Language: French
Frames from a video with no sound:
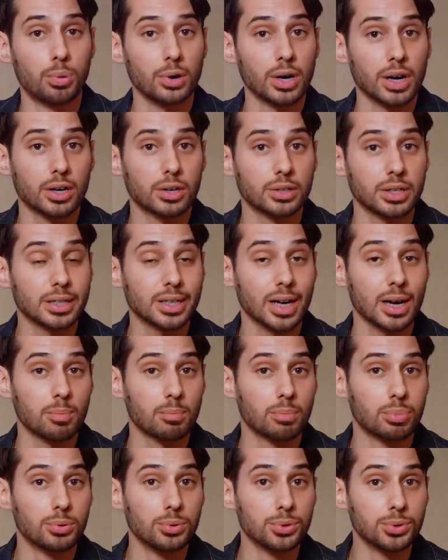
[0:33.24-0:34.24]
peut la reconnaître à
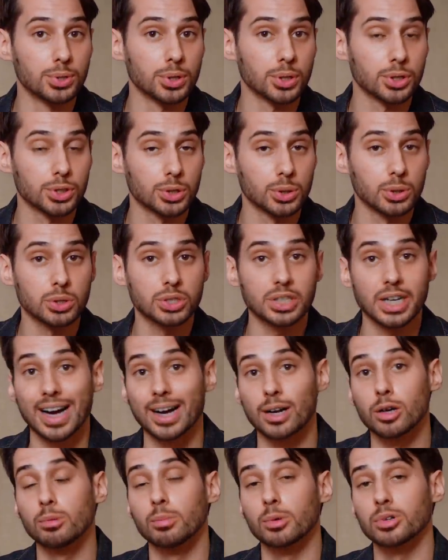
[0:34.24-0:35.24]
plusieurs choses,
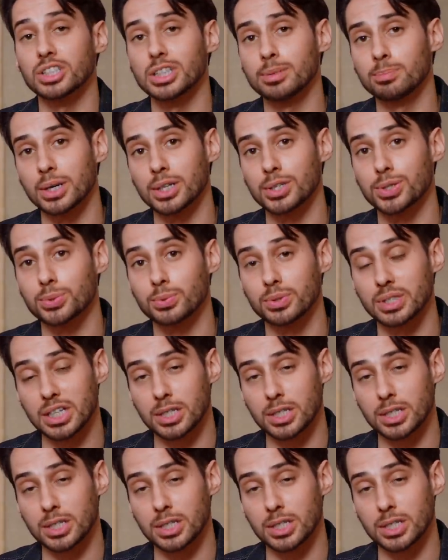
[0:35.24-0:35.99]
à commencer par son